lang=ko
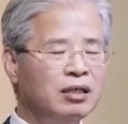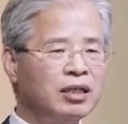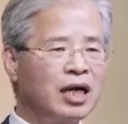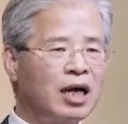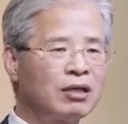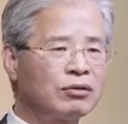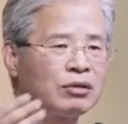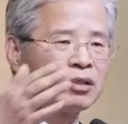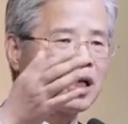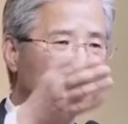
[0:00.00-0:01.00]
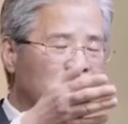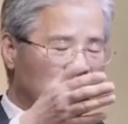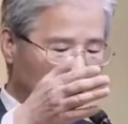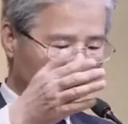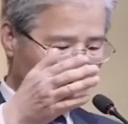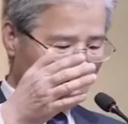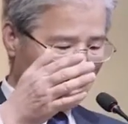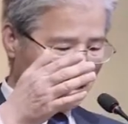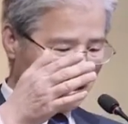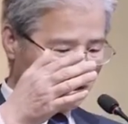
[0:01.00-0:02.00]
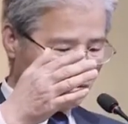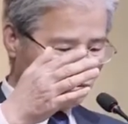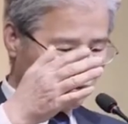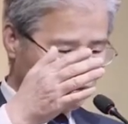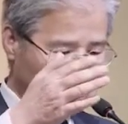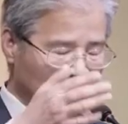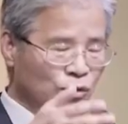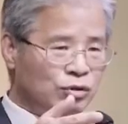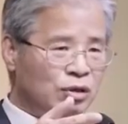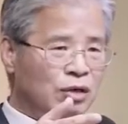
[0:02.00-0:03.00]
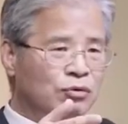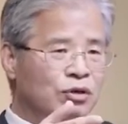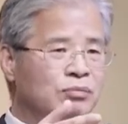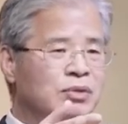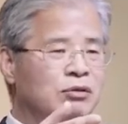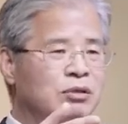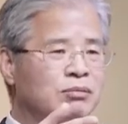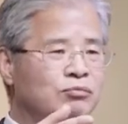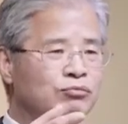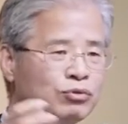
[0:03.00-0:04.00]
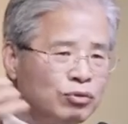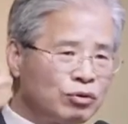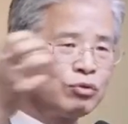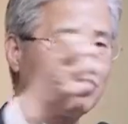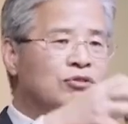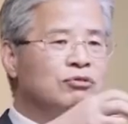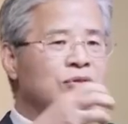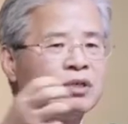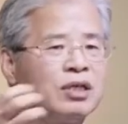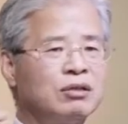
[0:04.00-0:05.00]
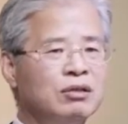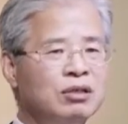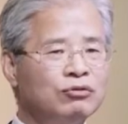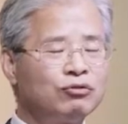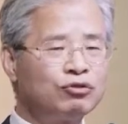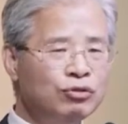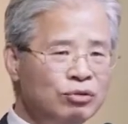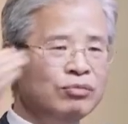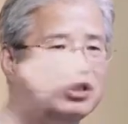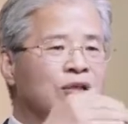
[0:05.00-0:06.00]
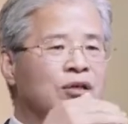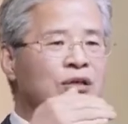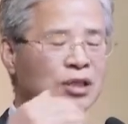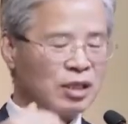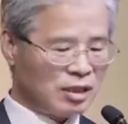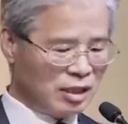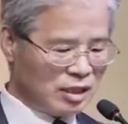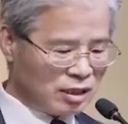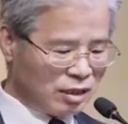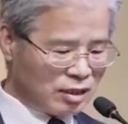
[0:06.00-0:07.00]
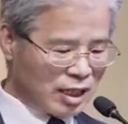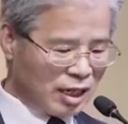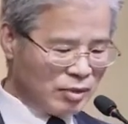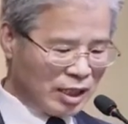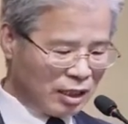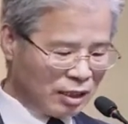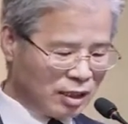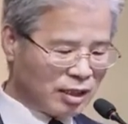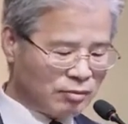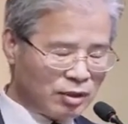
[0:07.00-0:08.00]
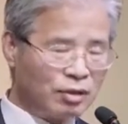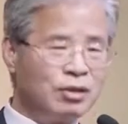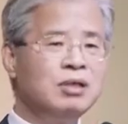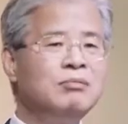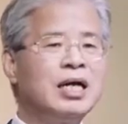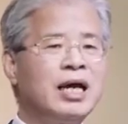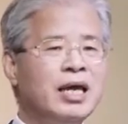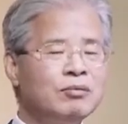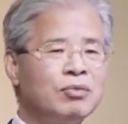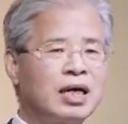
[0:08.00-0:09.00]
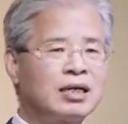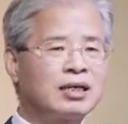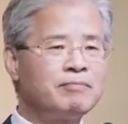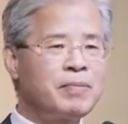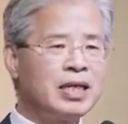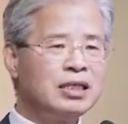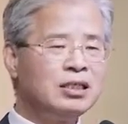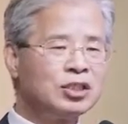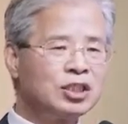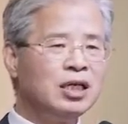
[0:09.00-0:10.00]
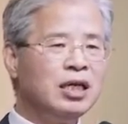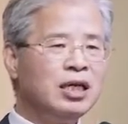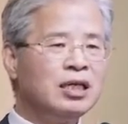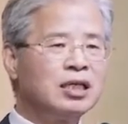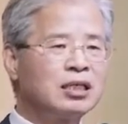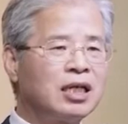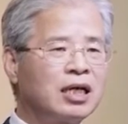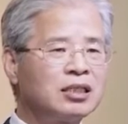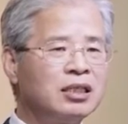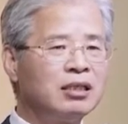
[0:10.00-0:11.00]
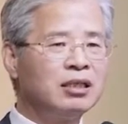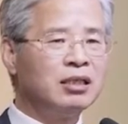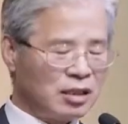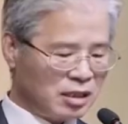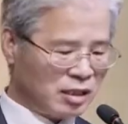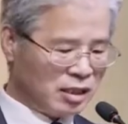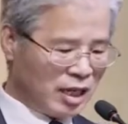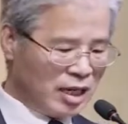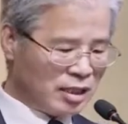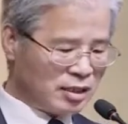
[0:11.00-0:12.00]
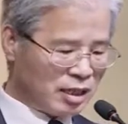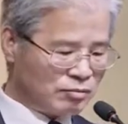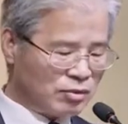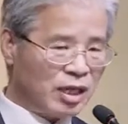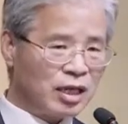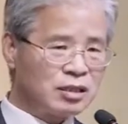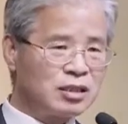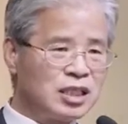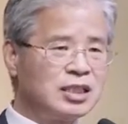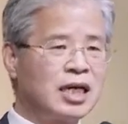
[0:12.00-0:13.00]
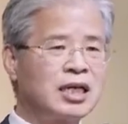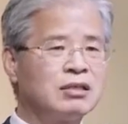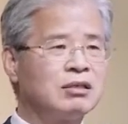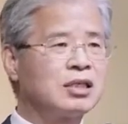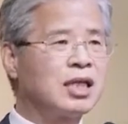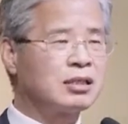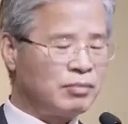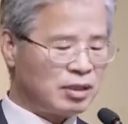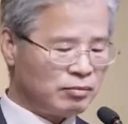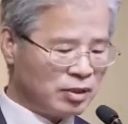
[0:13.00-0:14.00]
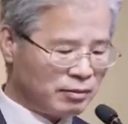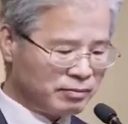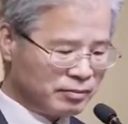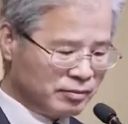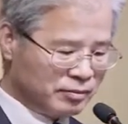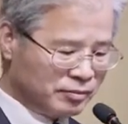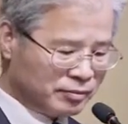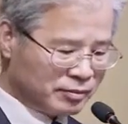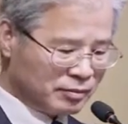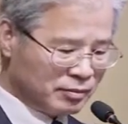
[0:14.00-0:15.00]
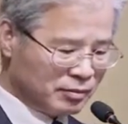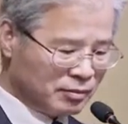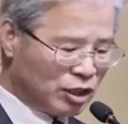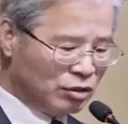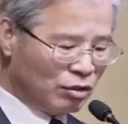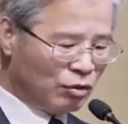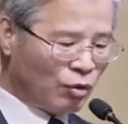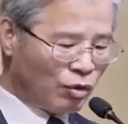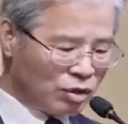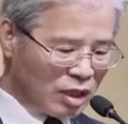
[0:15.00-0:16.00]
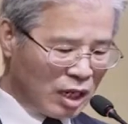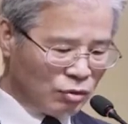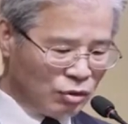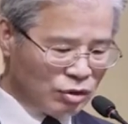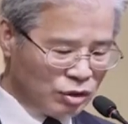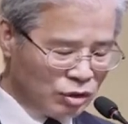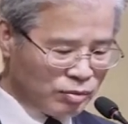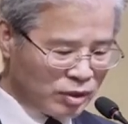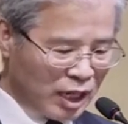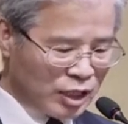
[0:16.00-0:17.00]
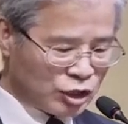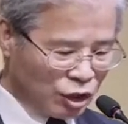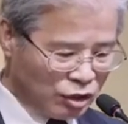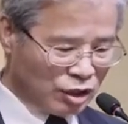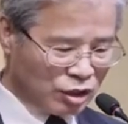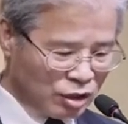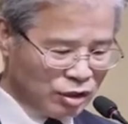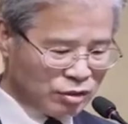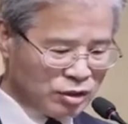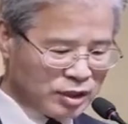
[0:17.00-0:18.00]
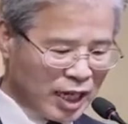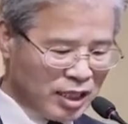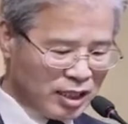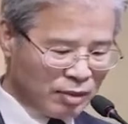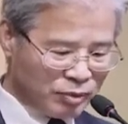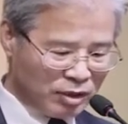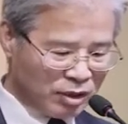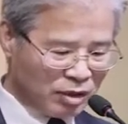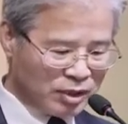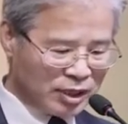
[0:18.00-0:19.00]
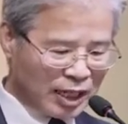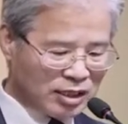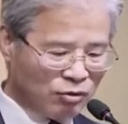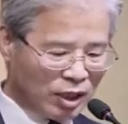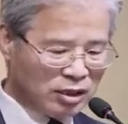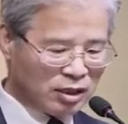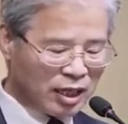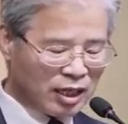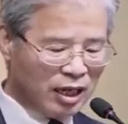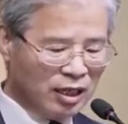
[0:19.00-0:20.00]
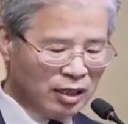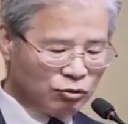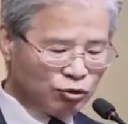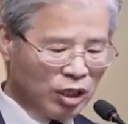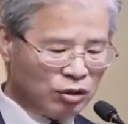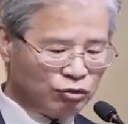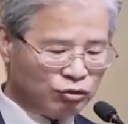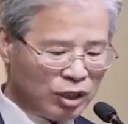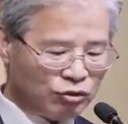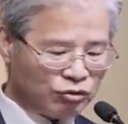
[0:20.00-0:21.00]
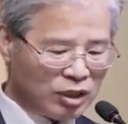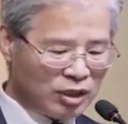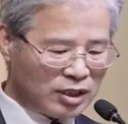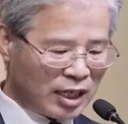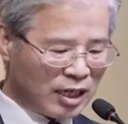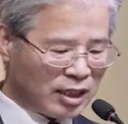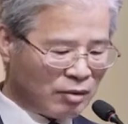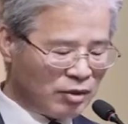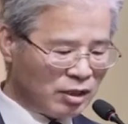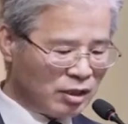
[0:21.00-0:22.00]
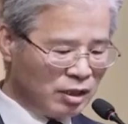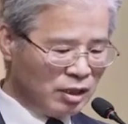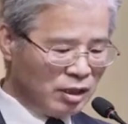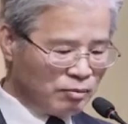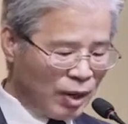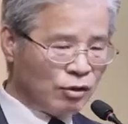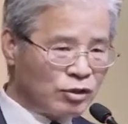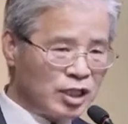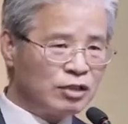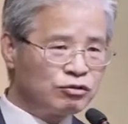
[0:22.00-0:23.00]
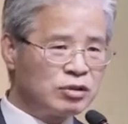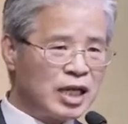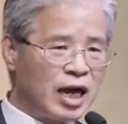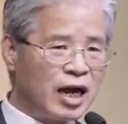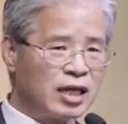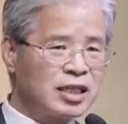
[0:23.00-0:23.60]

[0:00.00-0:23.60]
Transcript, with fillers: 내가 가서 그 사람에게 뭔가 요청하고 어렵다 고 그러면 무조건 도와주는 거예요. 충분히 넉넉히 그런 사람이 내 곁에 있다면 얼마나 행복할까? 이것이 그 당시 예, 헬라 사람들의 그 이상향이었다 그 말입니다. 진정으로 공정하고 의롭게 전혀 어떤 사익이나 편견 없이 가장 완전하게 죄인을 구해줄 수 있는 자가 있다면 바로 그게 누구냐?